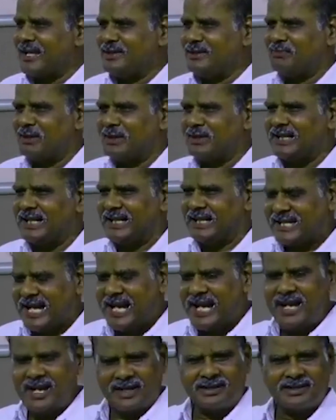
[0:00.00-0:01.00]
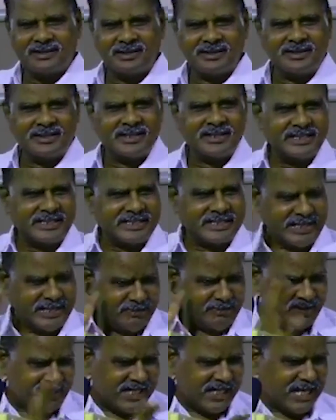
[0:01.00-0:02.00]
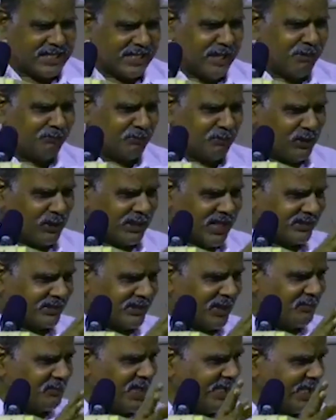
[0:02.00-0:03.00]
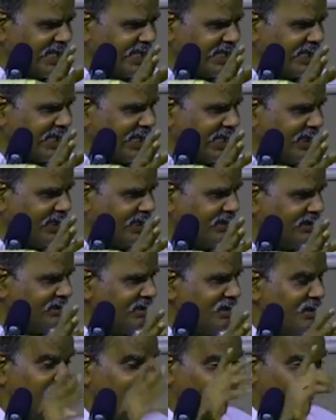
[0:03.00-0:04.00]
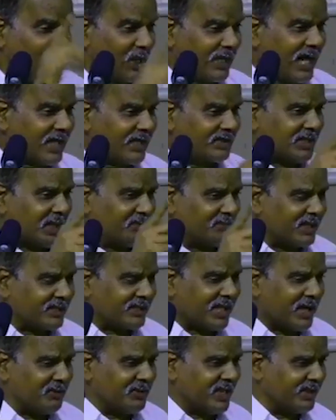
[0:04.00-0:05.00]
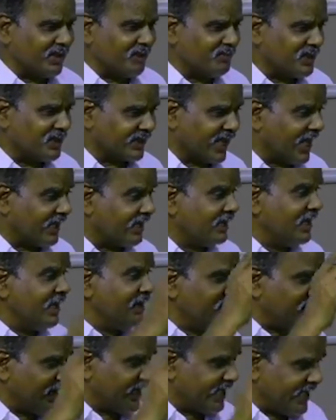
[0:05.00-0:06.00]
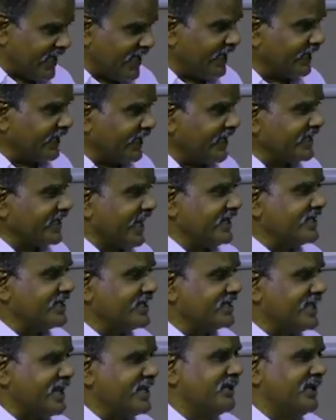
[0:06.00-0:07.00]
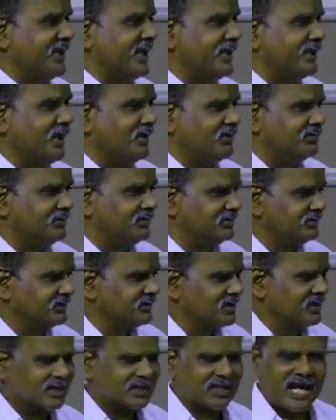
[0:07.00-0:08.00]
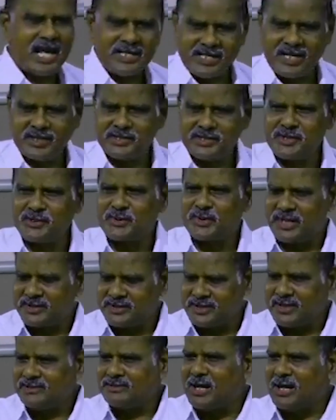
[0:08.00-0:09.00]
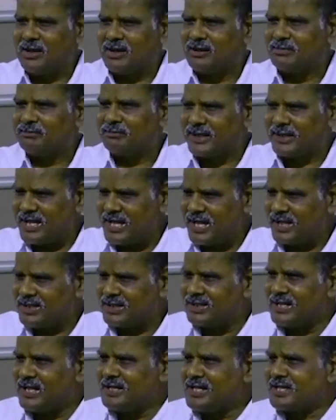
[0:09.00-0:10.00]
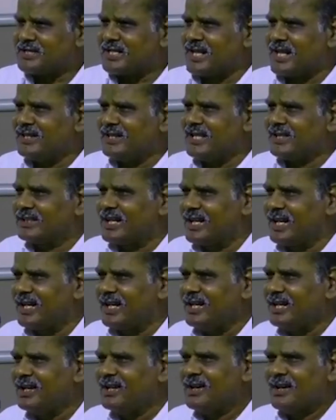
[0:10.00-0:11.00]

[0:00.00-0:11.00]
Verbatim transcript: கைது பண்ணல ஏன் இவங்களெல்லாம் போராட்டம் நீடிக்கலை போராட்டம் நிற்க வேண்டும் என்றால் பெரியாரை கைது செய்ய வேண்டும் ராஜாஜியினுடைய திட்டம் பெரியாருக்கு தானே சிறை தண்டனை